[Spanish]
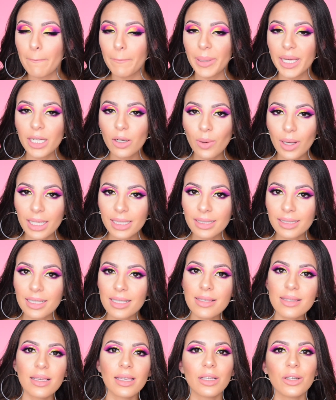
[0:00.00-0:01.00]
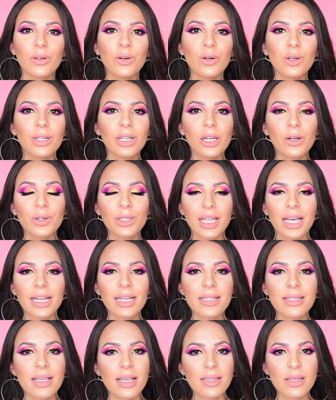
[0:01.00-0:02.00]
Pero antes quiero
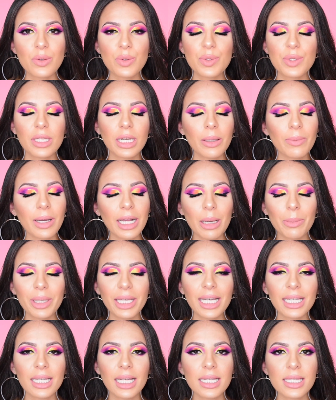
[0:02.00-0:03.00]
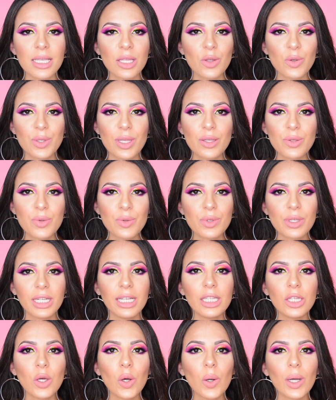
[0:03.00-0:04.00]
recordarles que se suscriban a mi canal si no se han
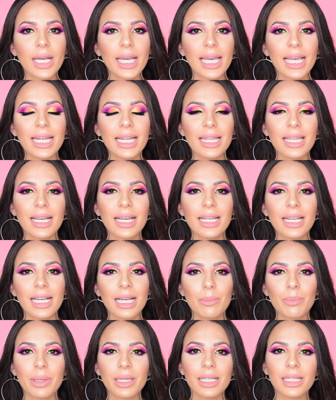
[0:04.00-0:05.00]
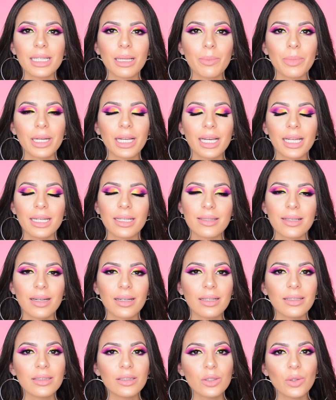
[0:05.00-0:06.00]
suscrito, que le den a la campanita para que les
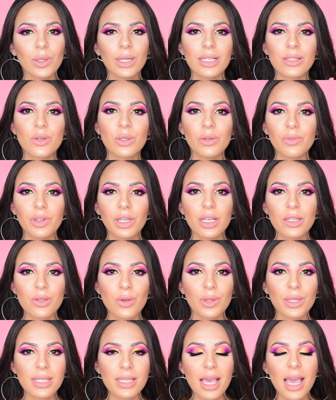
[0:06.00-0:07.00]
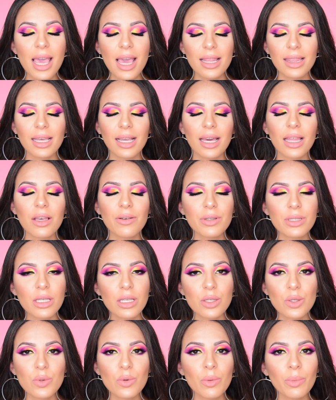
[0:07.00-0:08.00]
salgan todas las notificaciones de cada vez
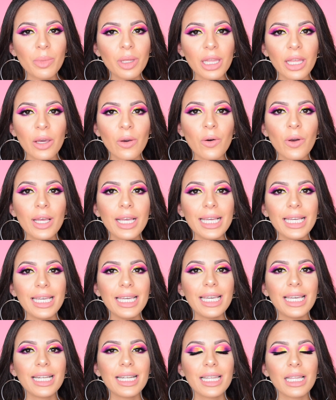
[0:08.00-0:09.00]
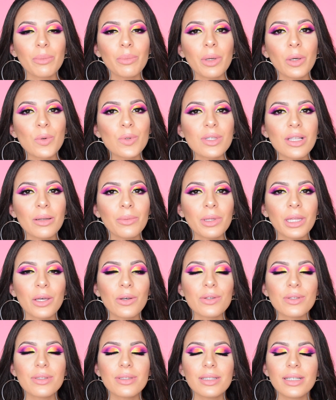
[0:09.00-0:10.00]
que subo un video y que le den me gusta al
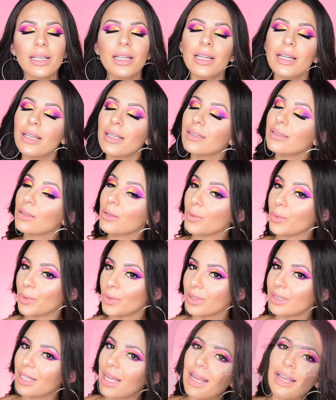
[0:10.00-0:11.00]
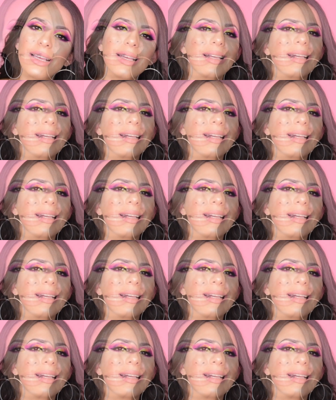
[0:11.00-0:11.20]
video si les gusta.